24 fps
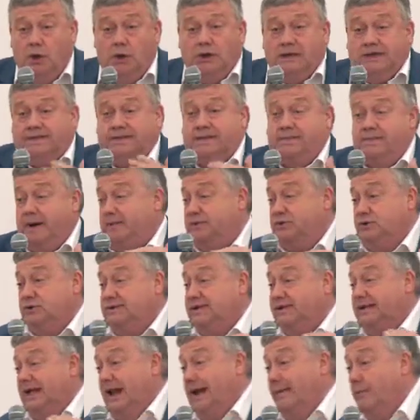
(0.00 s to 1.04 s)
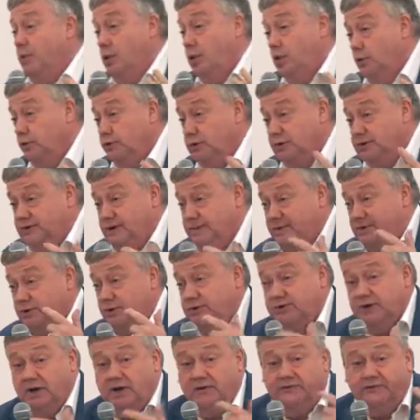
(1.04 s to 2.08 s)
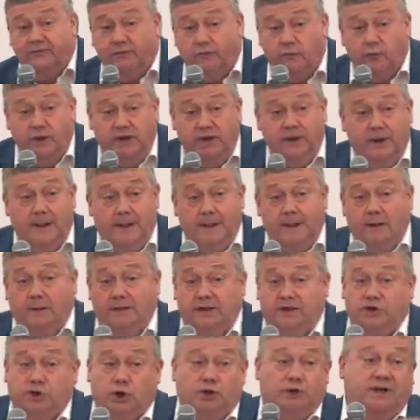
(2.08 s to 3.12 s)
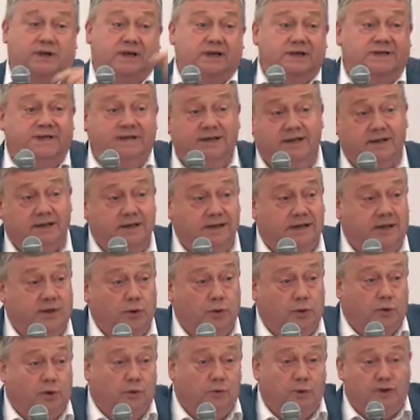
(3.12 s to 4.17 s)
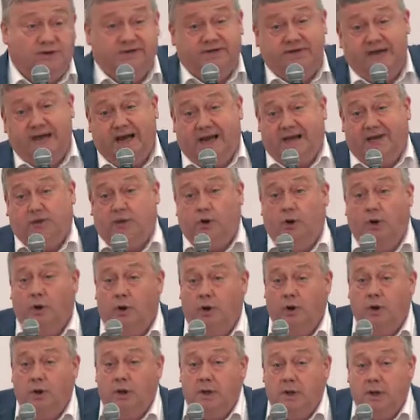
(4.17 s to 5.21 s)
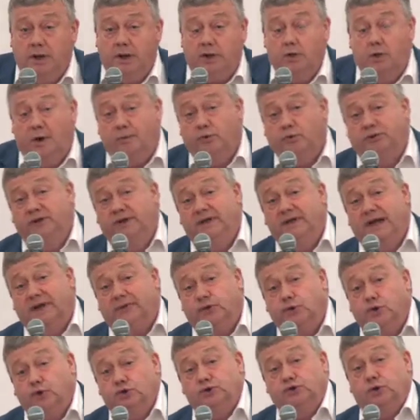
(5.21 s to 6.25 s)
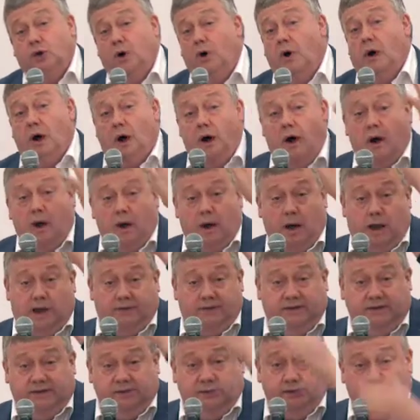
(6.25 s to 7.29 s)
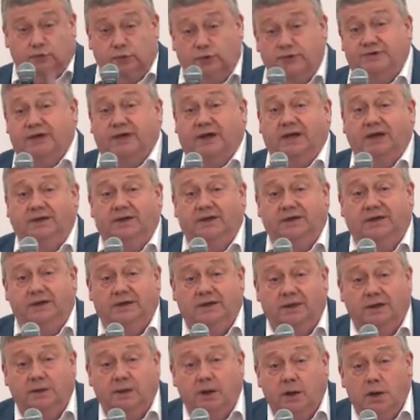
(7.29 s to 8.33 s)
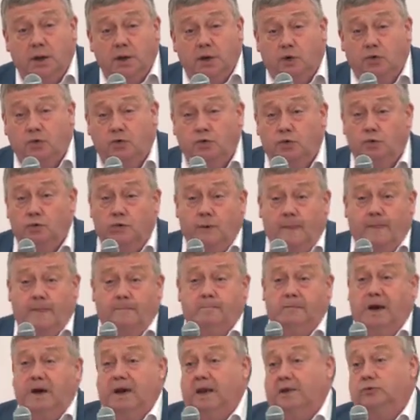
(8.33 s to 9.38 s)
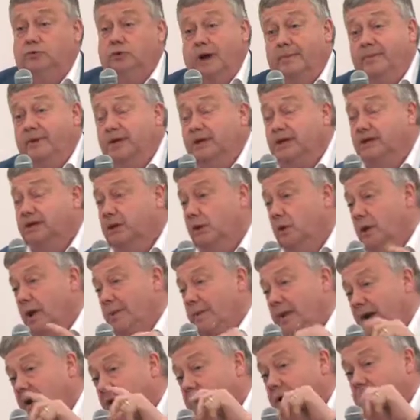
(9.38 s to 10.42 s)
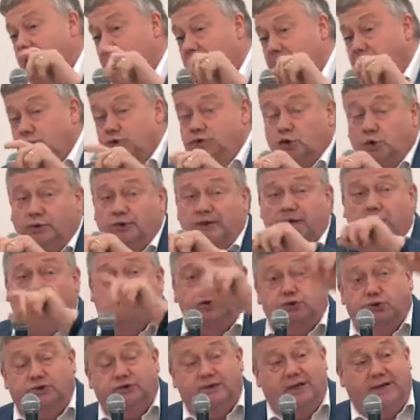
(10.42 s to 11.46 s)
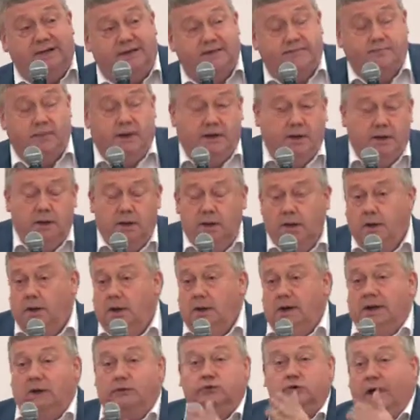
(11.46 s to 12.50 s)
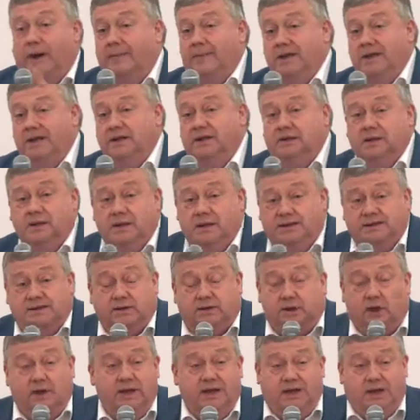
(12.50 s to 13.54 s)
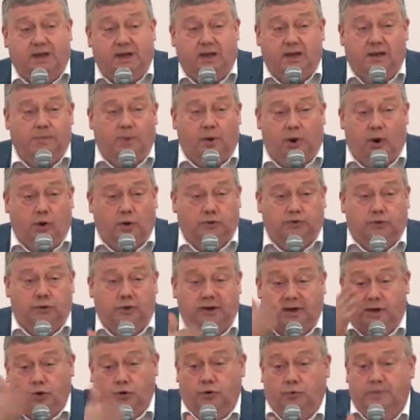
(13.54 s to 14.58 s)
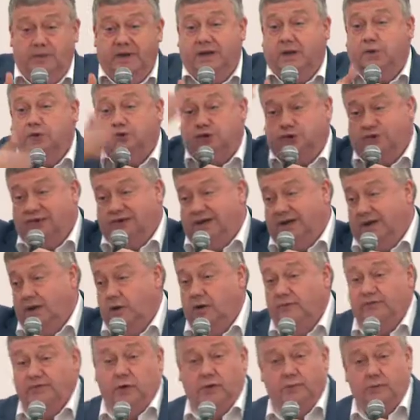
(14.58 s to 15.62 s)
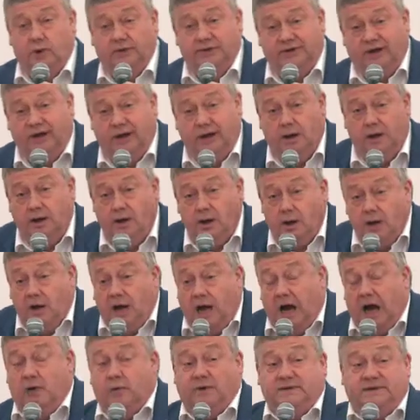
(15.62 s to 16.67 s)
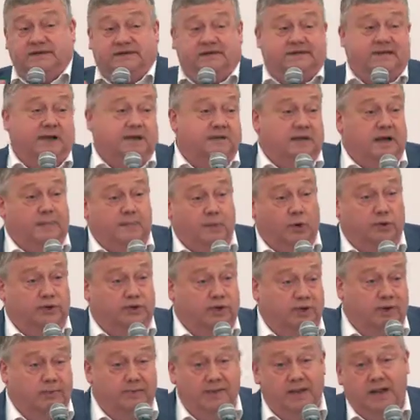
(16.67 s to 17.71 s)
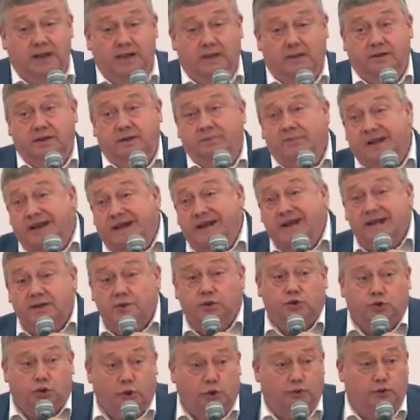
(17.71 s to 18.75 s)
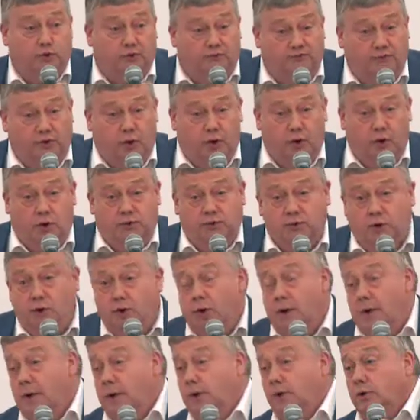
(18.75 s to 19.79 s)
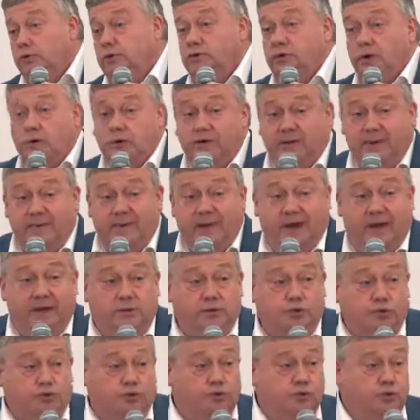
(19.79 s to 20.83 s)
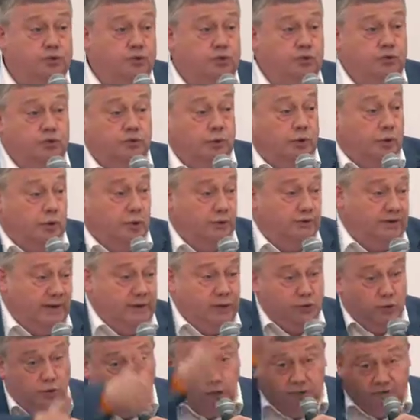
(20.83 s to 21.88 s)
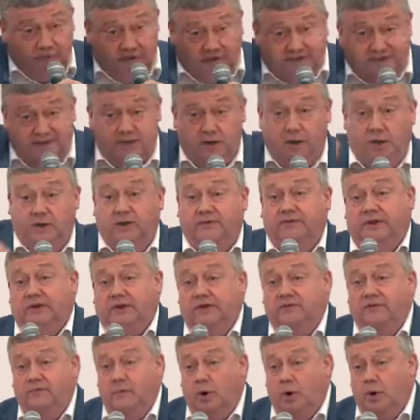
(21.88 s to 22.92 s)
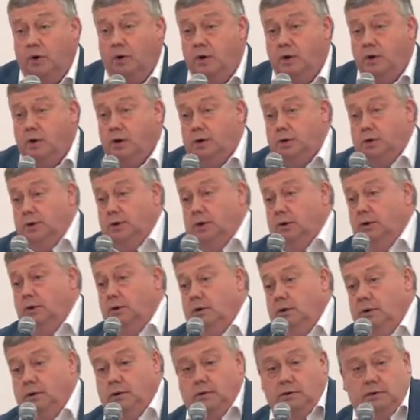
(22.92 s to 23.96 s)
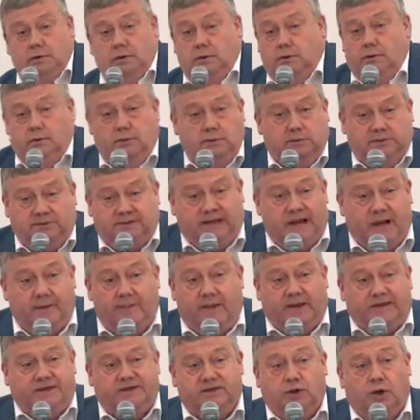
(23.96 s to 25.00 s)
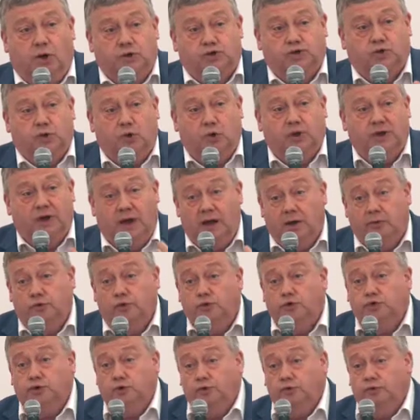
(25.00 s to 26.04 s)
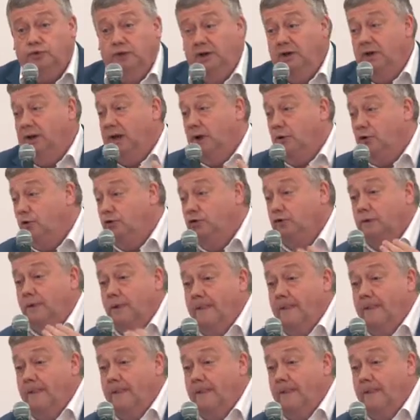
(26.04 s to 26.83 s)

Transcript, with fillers: C'est pas parce que c'est à la mode, c'est parce que c'est les fruits des chantiers des idées qui ont commencé il y a 4 ans, qui ont abouti il y a 2 ans à, toute une série d'idées où bah, la durabilité, on a parlé de la notion d'écosocialisme, mais la durabilité, c'est un équilibre entre l'économique, le social et l'environnemental. À quoi ça sert d'importer des, milliers de tonnes de viande d'Amérique du Sud, d'agneaux de Nouvelle-Zélande, effectivement euh, Ça n'a pas de sens au regard d'aujourd'hui, la lutte